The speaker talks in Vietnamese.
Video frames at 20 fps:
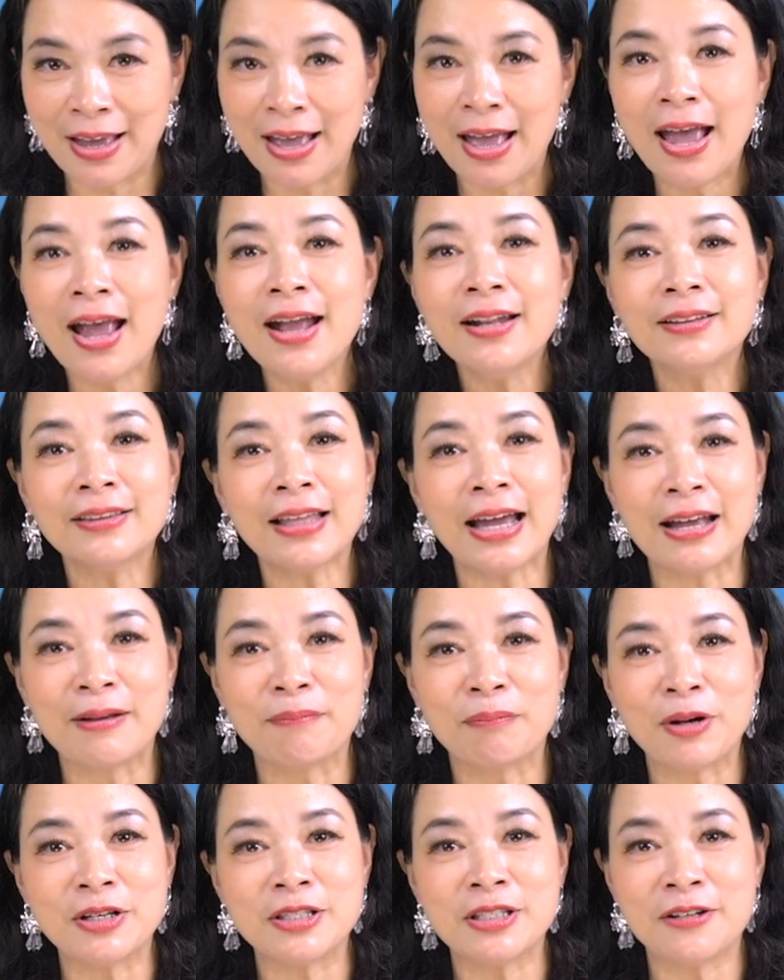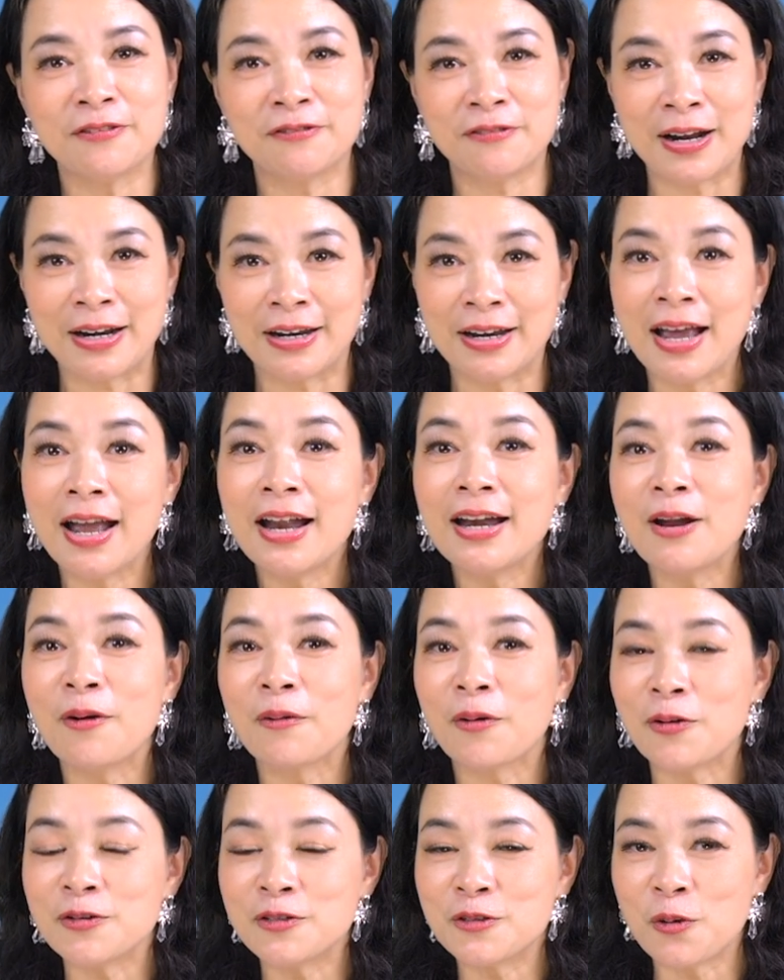Hết thảy mọi sự vật đều
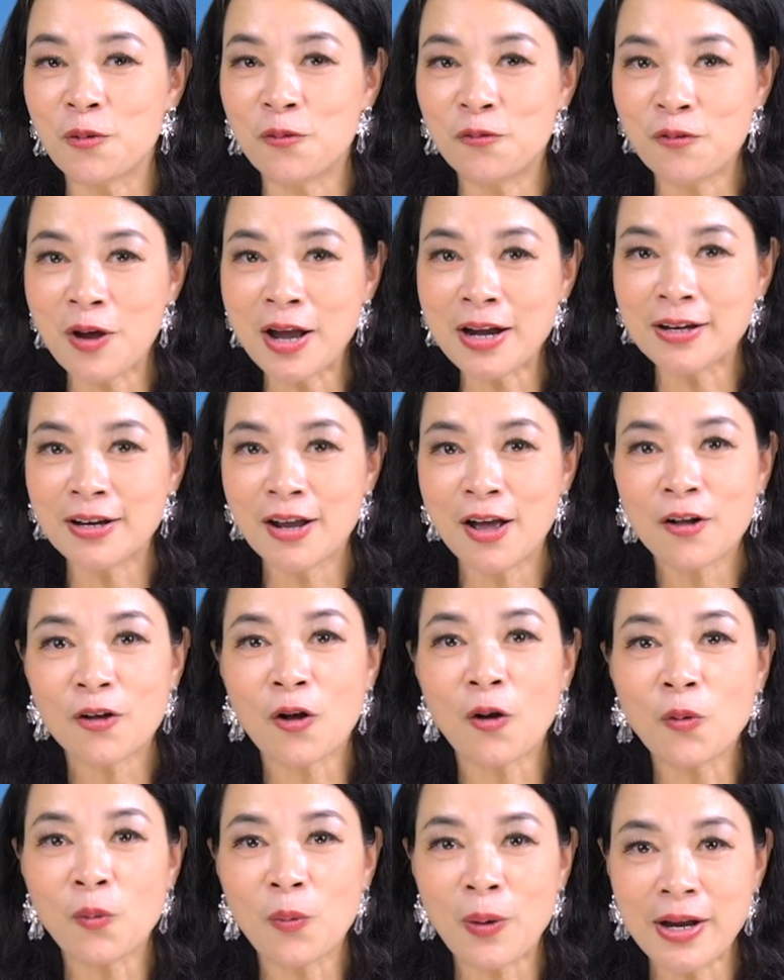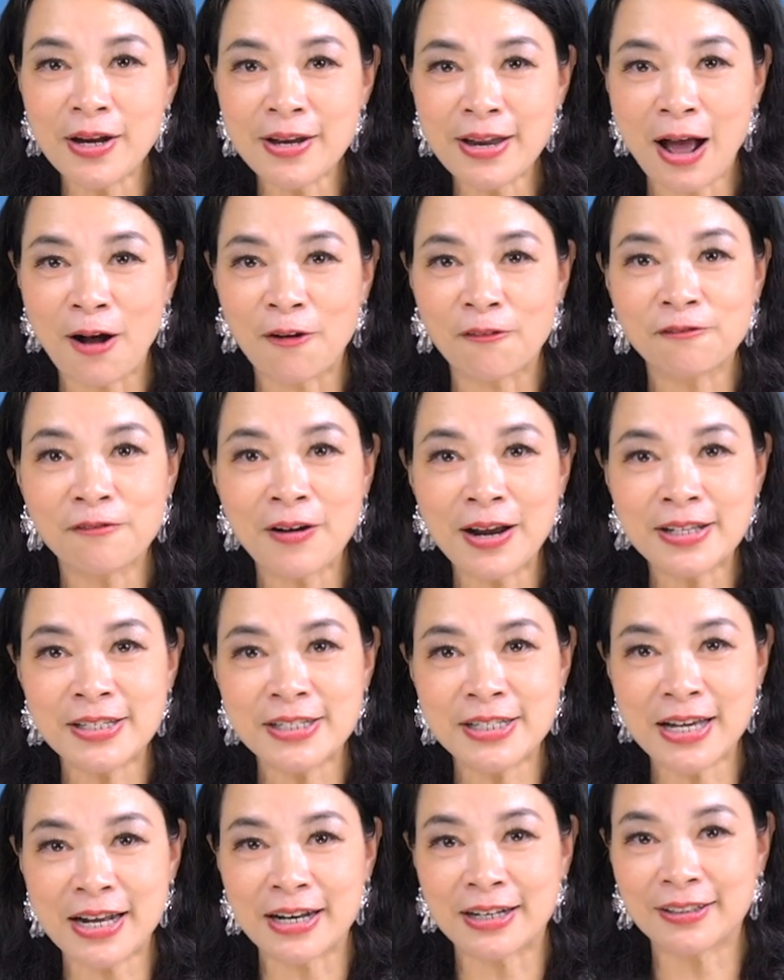có dấu vết, có quỹ đạo phát
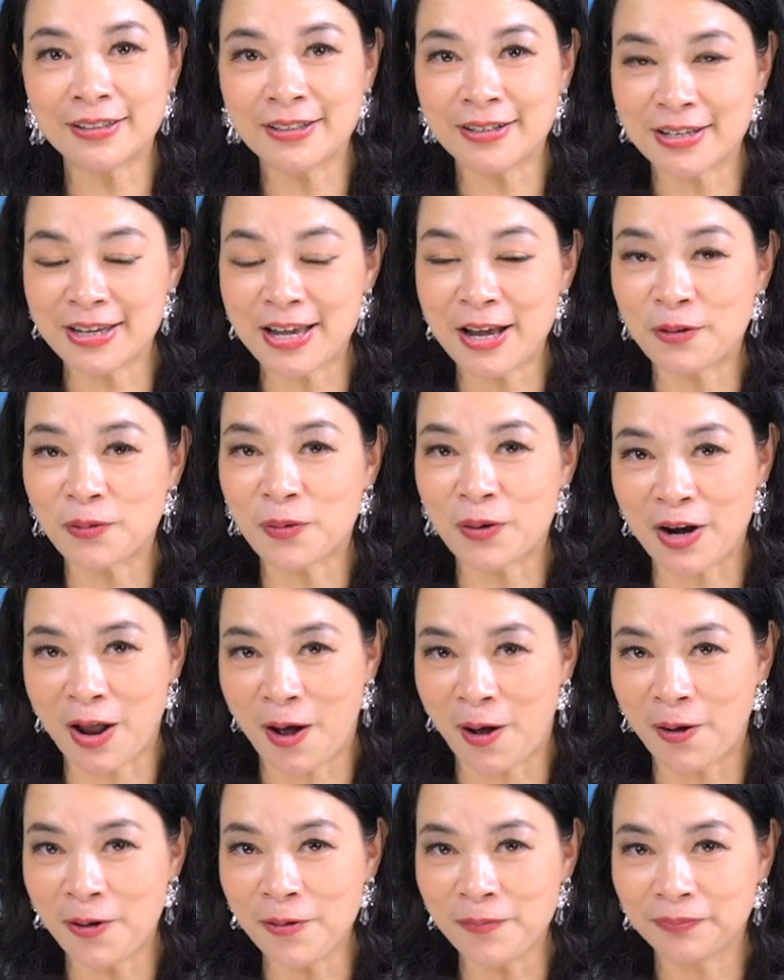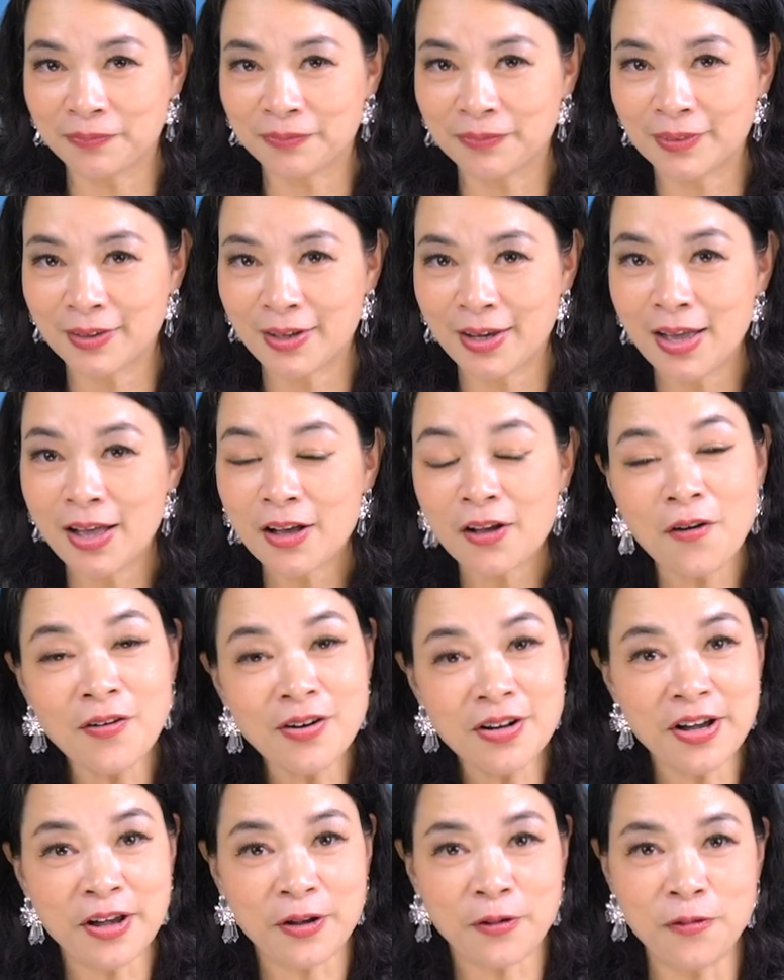triển tự nhiên của nó
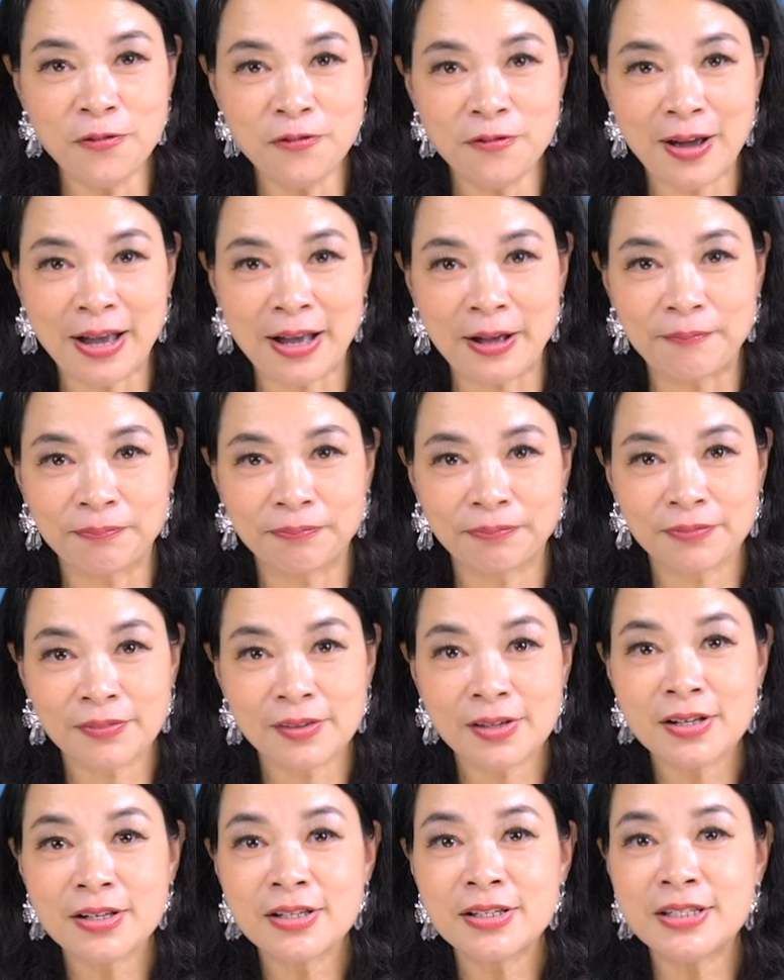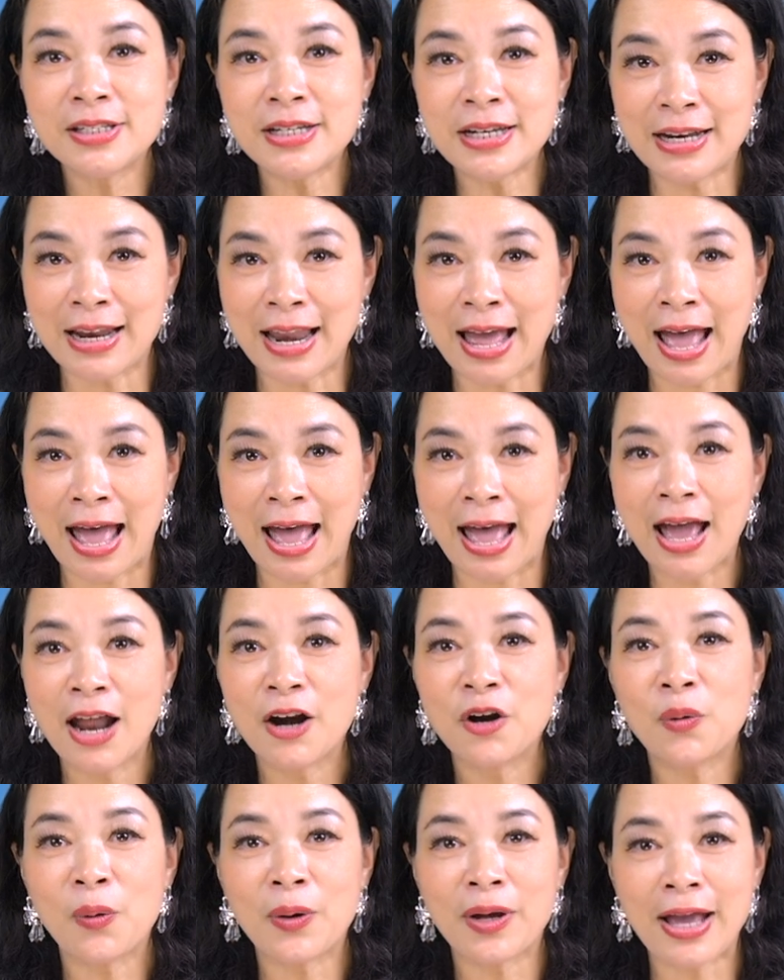con người cũng vậy, chỉ là
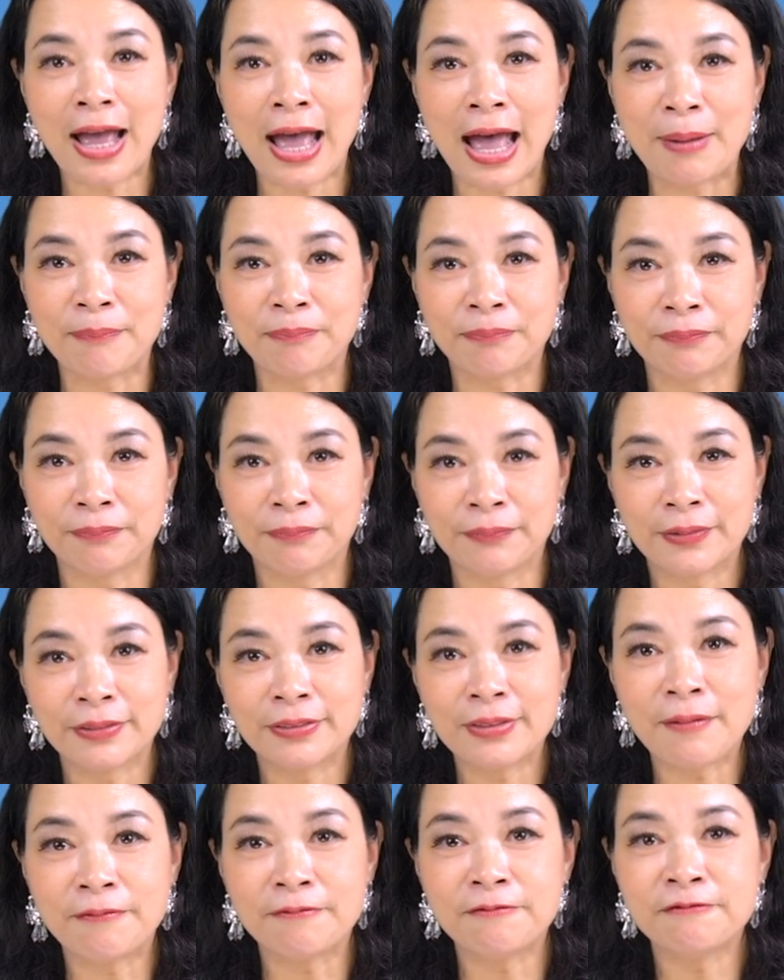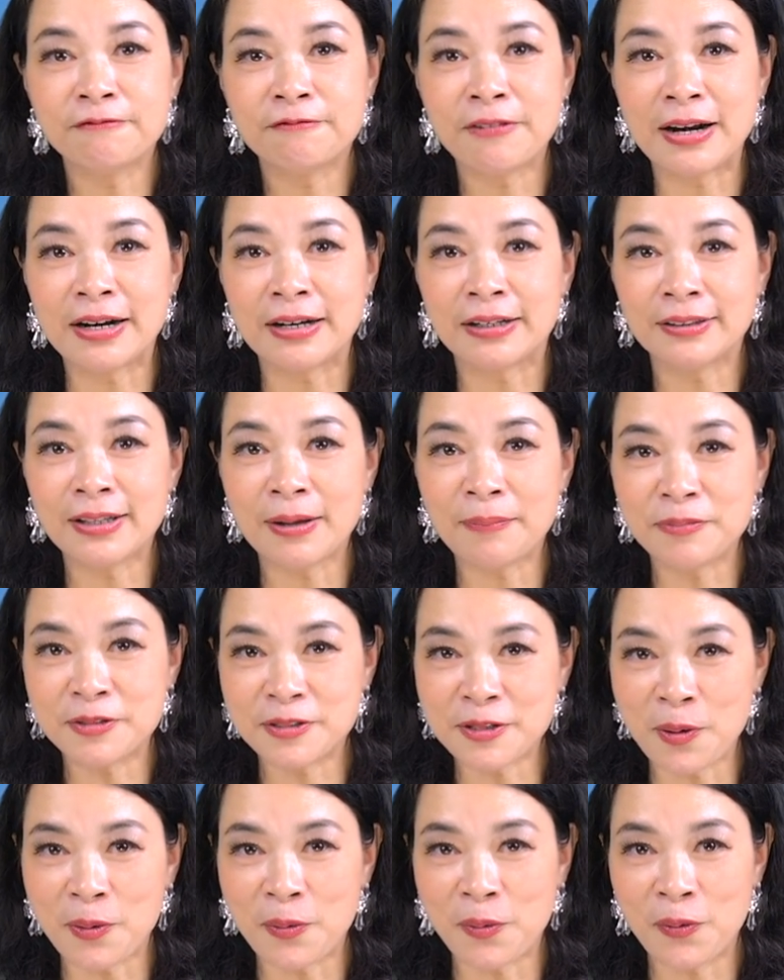nội hàm thập phần thâm
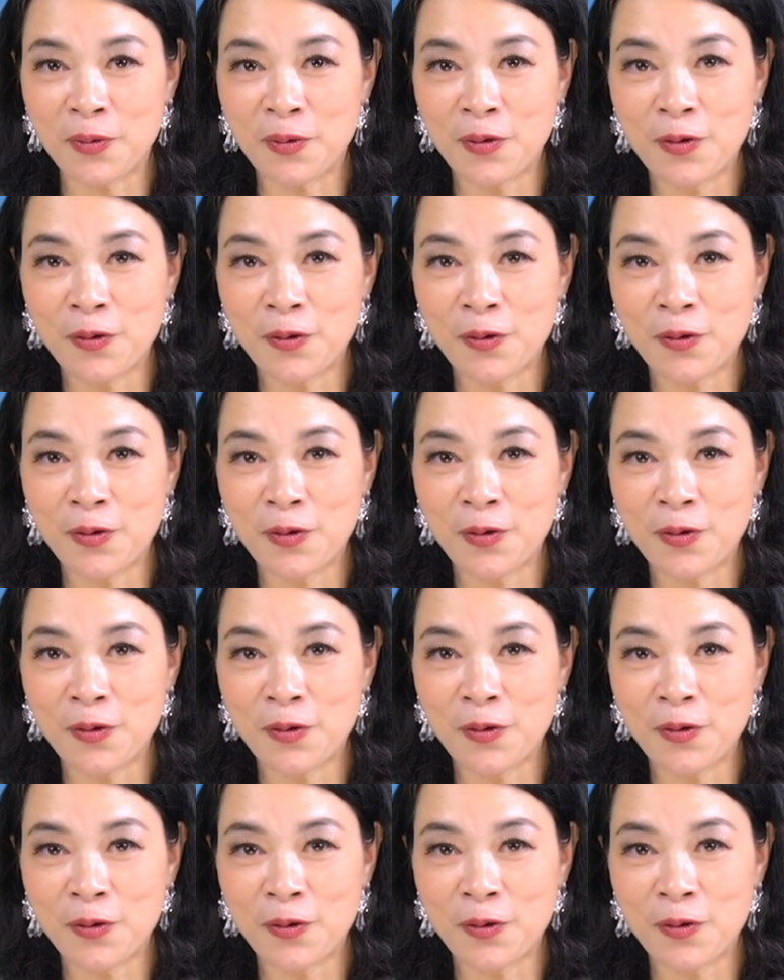sâu.